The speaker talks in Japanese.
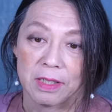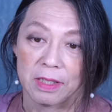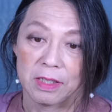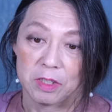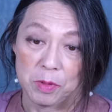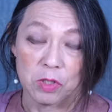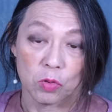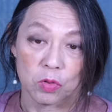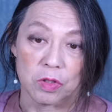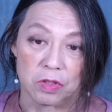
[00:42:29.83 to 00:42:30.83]
えー、自民
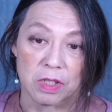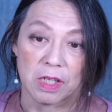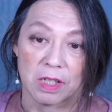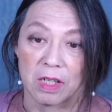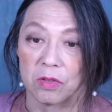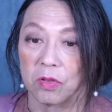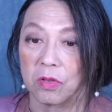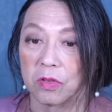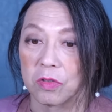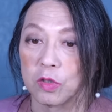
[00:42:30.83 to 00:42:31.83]
党のですね、あ
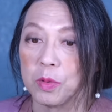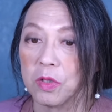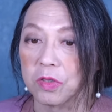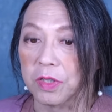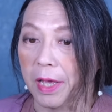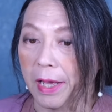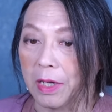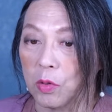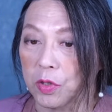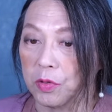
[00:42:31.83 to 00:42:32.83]
の、首のすげ替
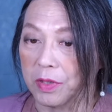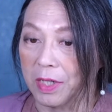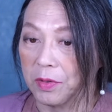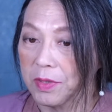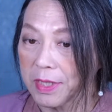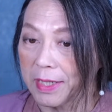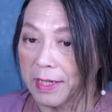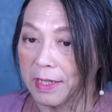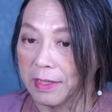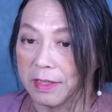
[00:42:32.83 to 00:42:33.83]
えが起きる可能性
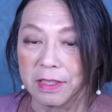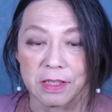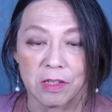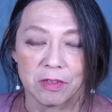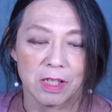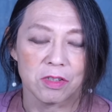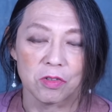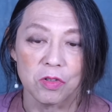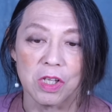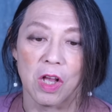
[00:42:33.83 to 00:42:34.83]
が出てきているなっ
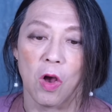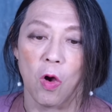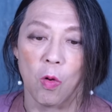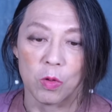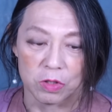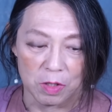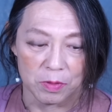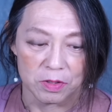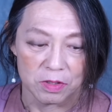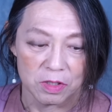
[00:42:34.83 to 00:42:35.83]
ていうふうに思ってい
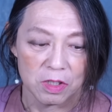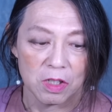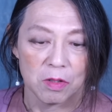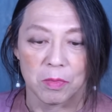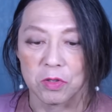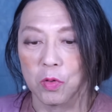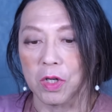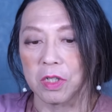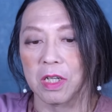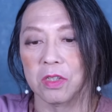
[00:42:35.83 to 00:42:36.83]
ます。まあ、そうい
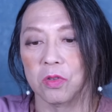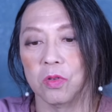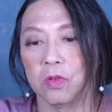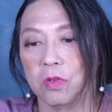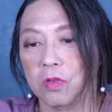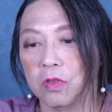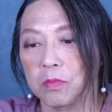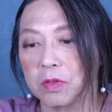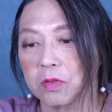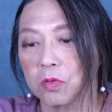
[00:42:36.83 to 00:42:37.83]
うわけで、あの、
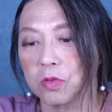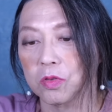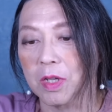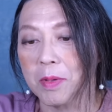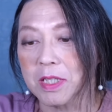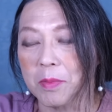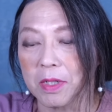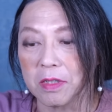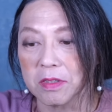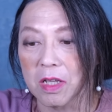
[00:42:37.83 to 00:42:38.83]
そういうさまざ
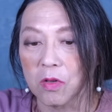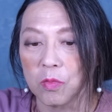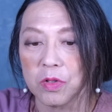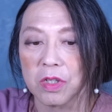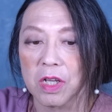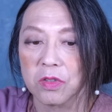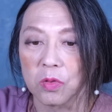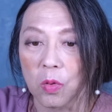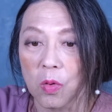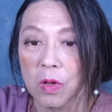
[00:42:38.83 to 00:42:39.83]
まなですね、
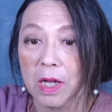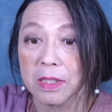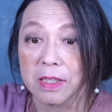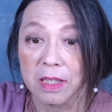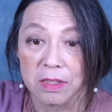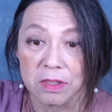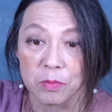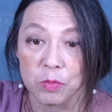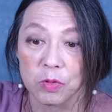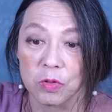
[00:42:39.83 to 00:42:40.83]
コミュニケーションの根幹に
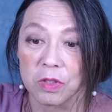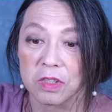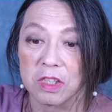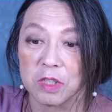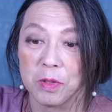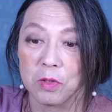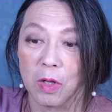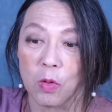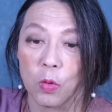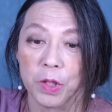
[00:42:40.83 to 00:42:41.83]
立つ部分をですね、自民
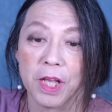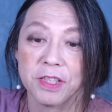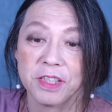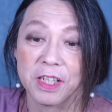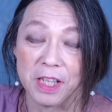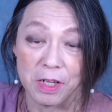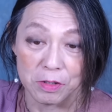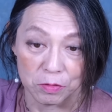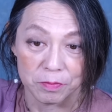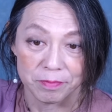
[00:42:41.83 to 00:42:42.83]
党が抗議してきてい
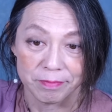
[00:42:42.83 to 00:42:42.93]
ると。